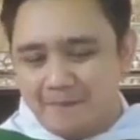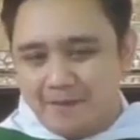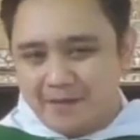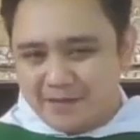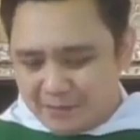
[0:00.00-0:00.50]

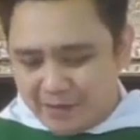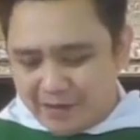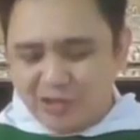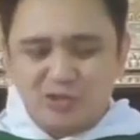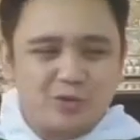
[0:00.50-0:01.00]
Sebagai
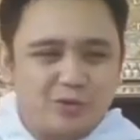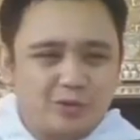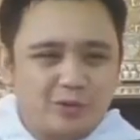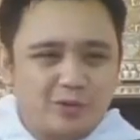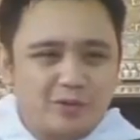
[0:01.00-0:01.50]

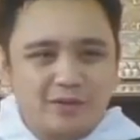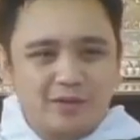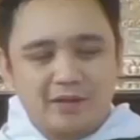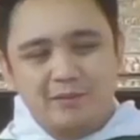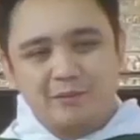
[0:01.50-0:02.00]
contoh
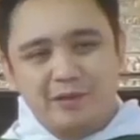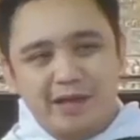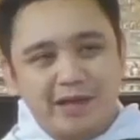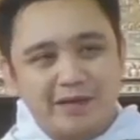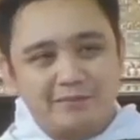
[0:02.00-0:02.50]

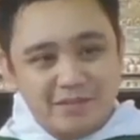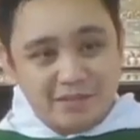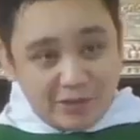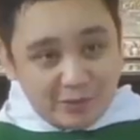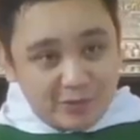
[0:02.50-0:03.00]
kebudayaan Mesir
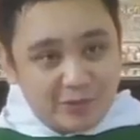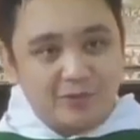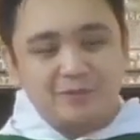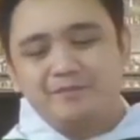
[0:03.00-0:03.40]
kuno